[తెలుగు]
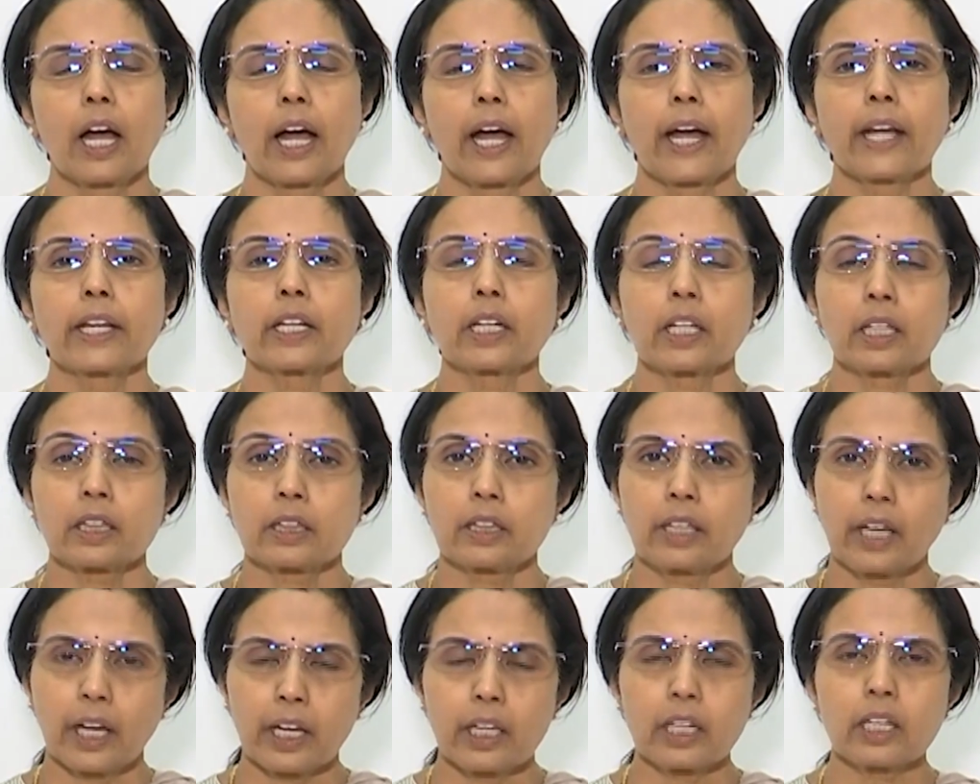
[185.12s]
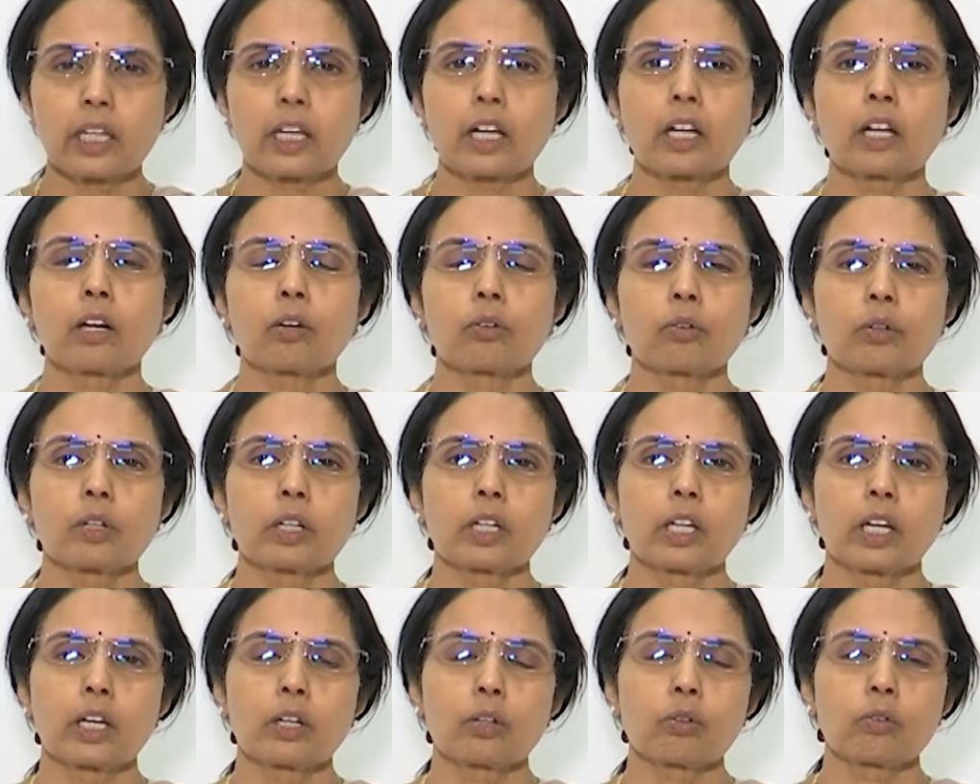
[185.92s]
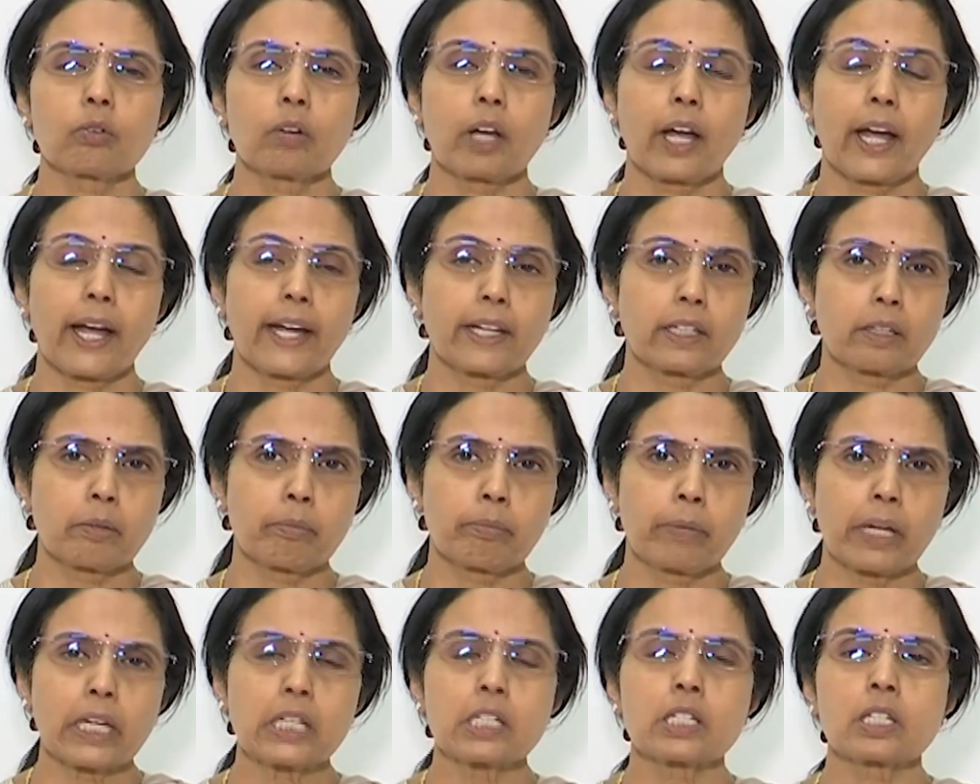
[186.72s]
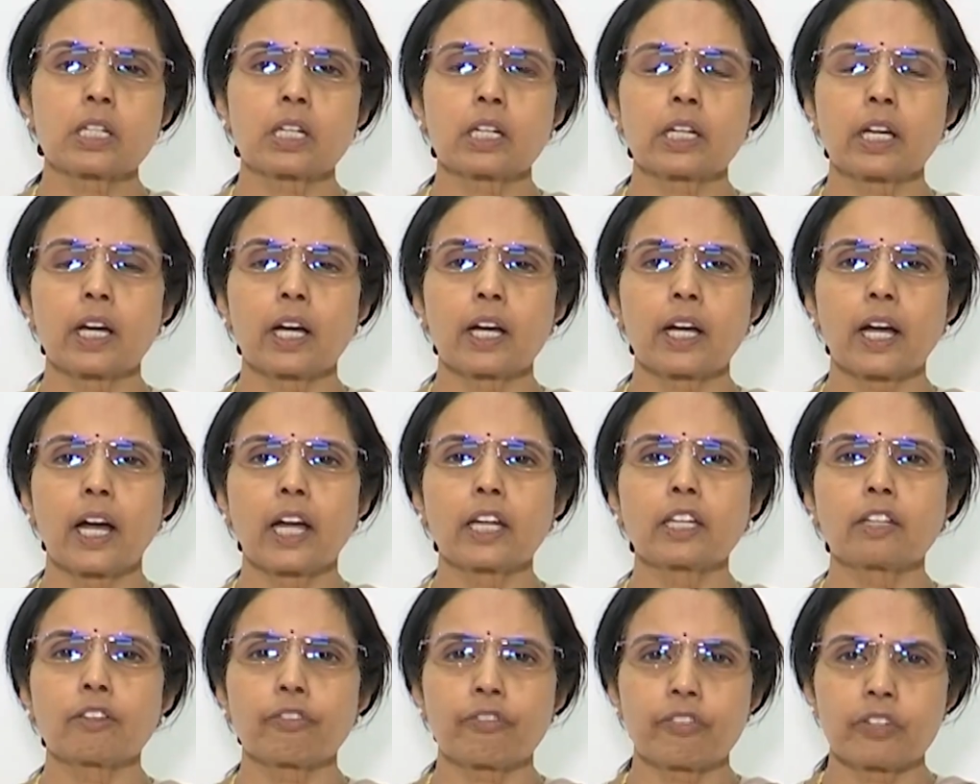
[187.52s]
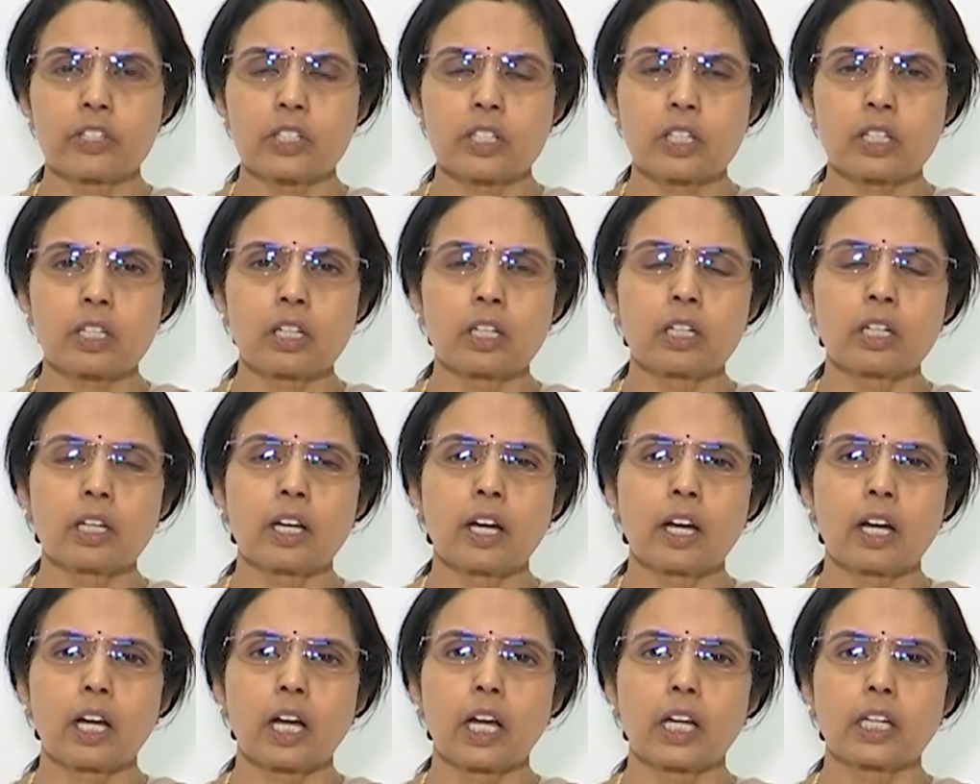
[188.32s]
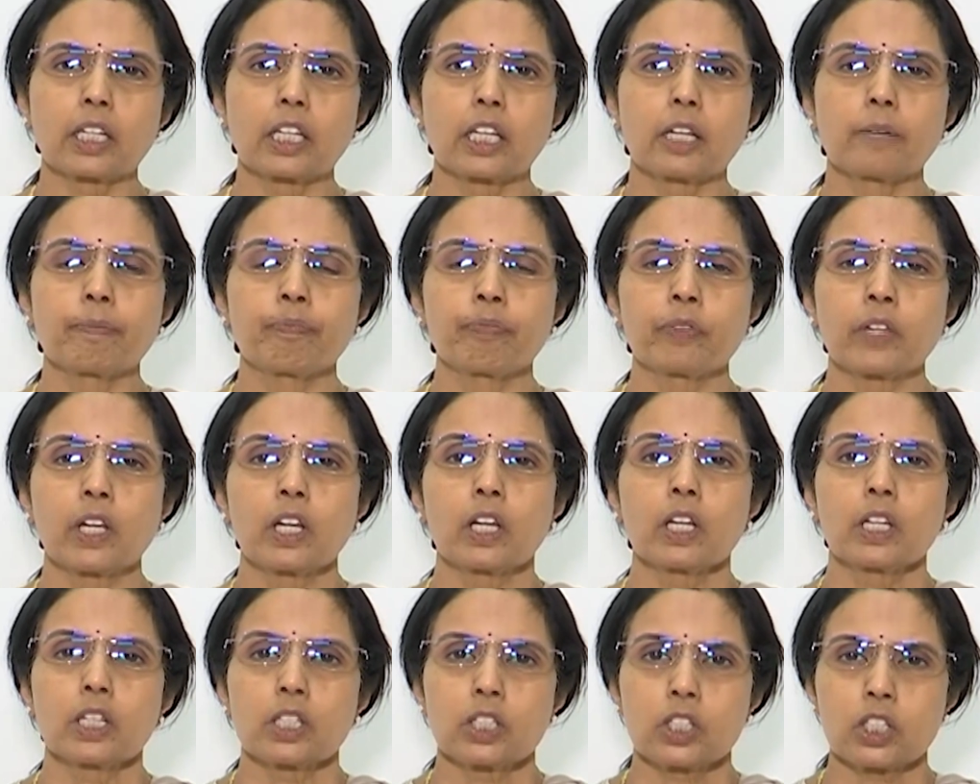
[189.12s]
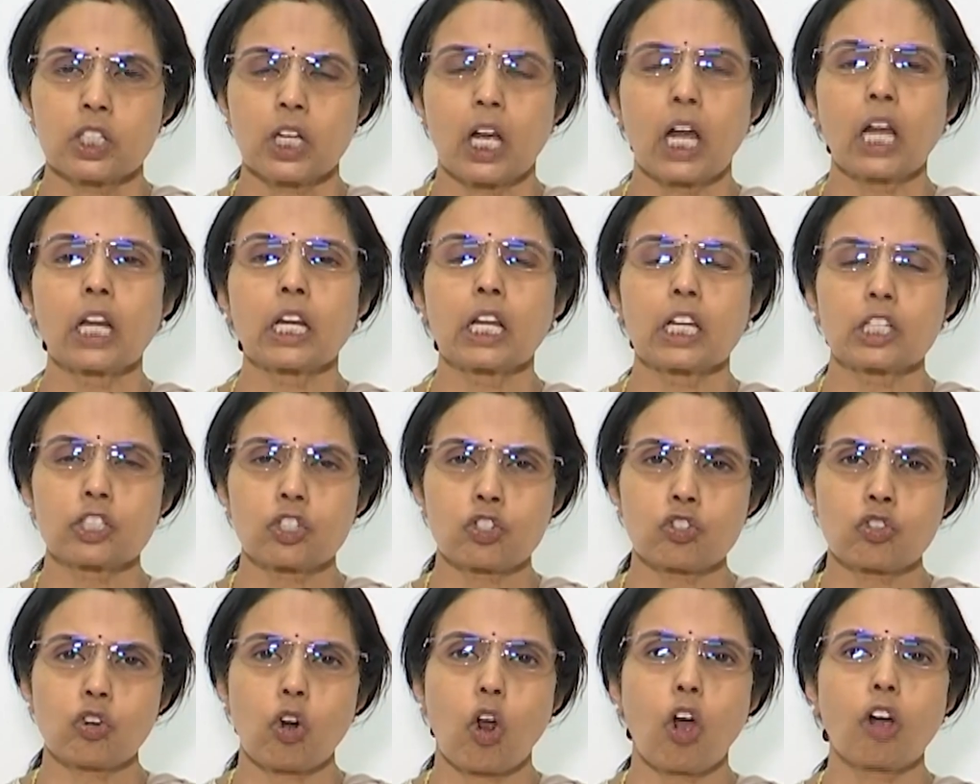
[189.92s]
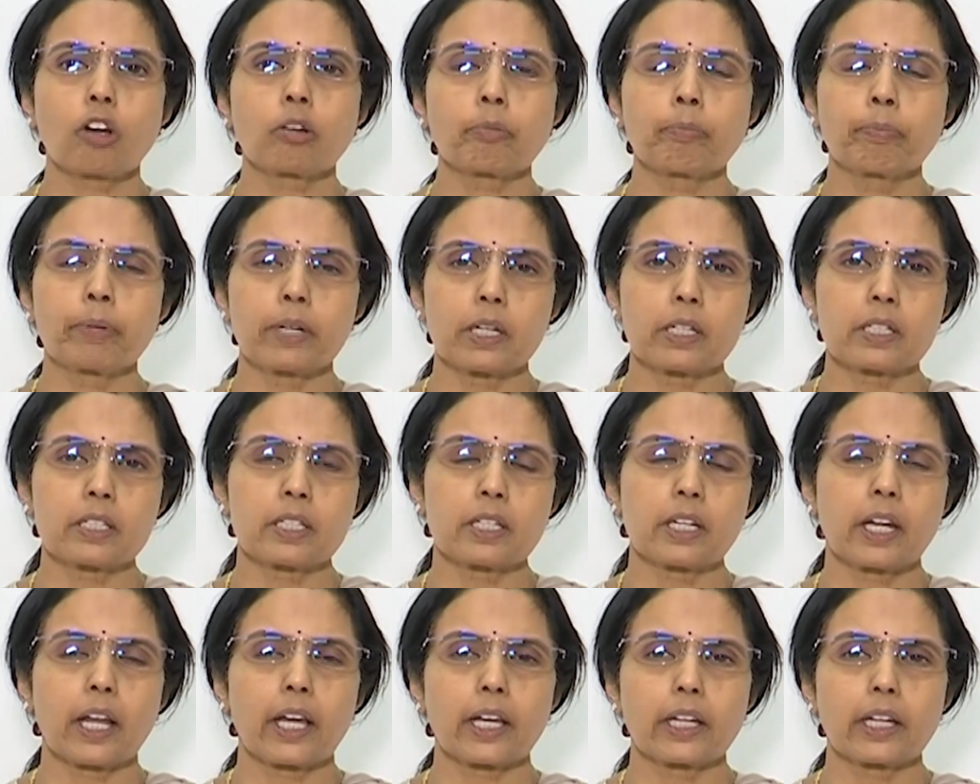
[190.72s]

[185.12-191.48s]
ఆయన ధైర్యంగా ఉంటారు ఆయన మెంటల్గా కానీ ఫిజికల్గా కానీ చాలా స్ట్రాంగ్ పర్సన్